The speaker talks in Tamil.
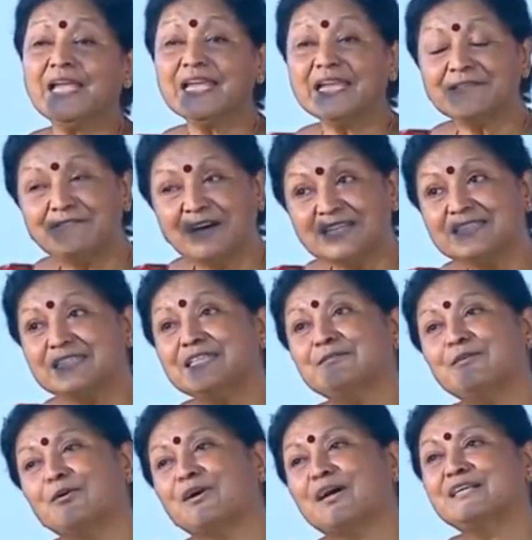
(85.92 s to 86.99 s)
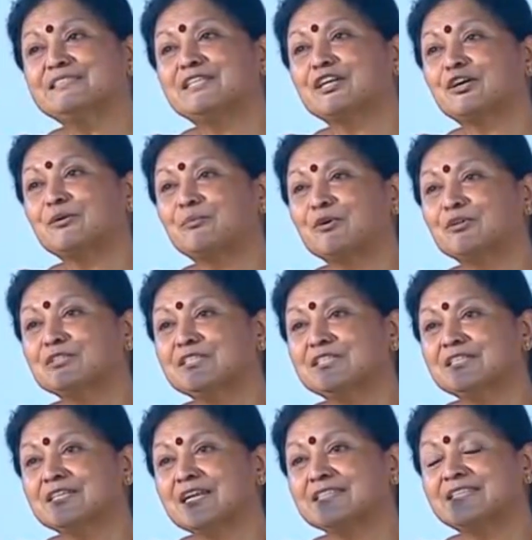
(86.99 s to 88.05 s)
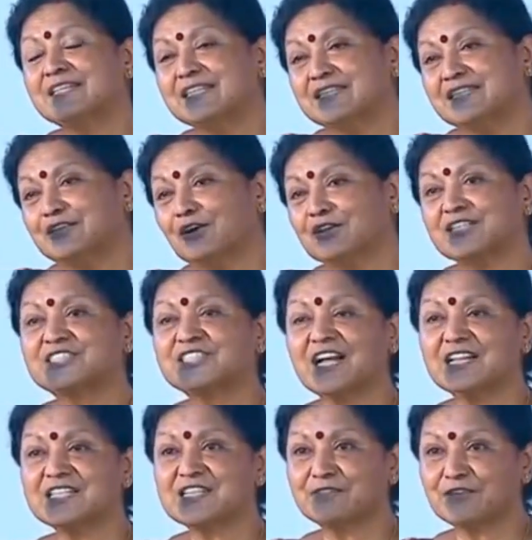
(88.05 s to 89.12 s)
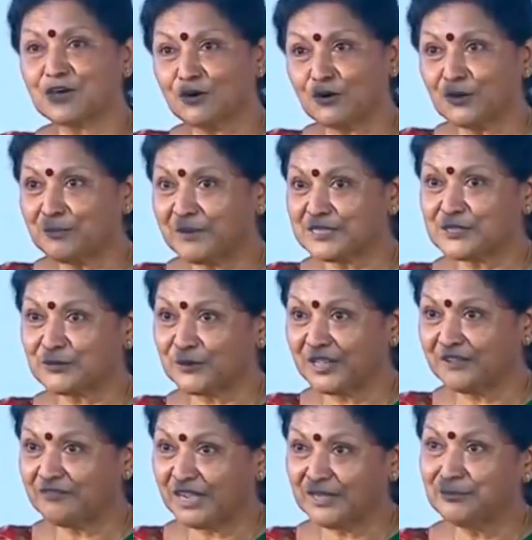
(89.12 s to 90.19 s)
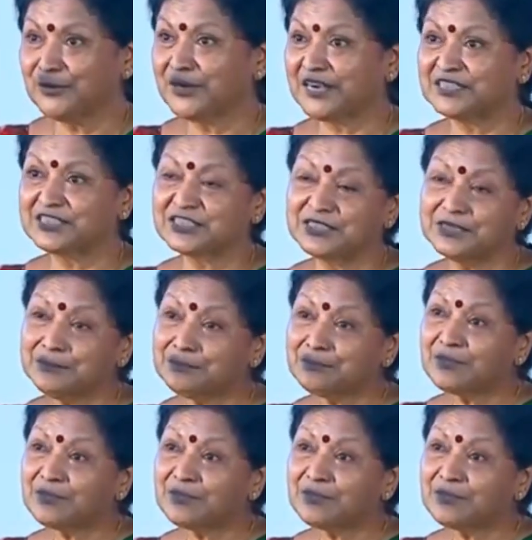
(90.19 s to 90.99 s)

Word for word: இங்கே வந்து உட்காந்துருக்கும் பொழுது நான் திரு டாக்டர் சார்ல்ஸ் அவர்களோட பேசக்கூடிய வாய்ப்பும் கிடைச்சிது